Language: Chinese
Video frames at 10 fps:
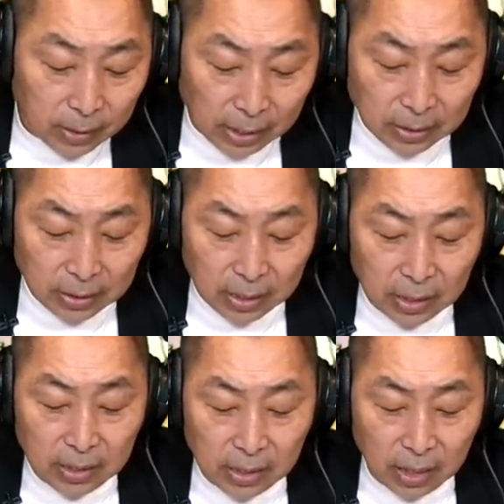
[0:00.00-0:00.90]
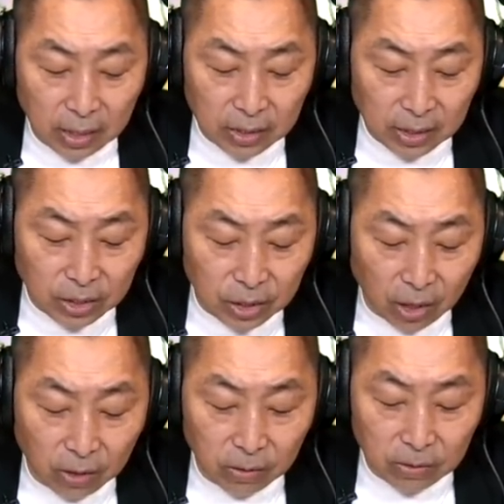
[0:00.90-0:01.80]
当这个这个呢这个是
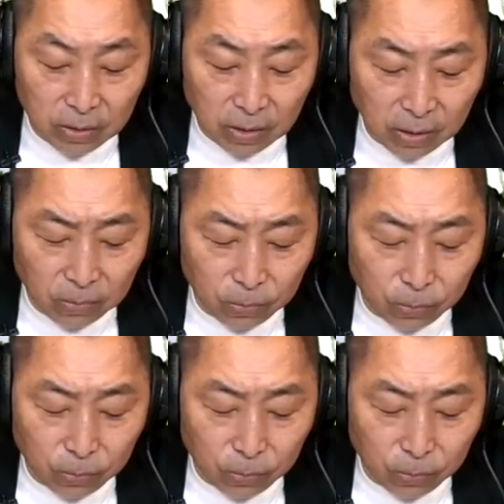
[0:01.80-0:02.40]
小呃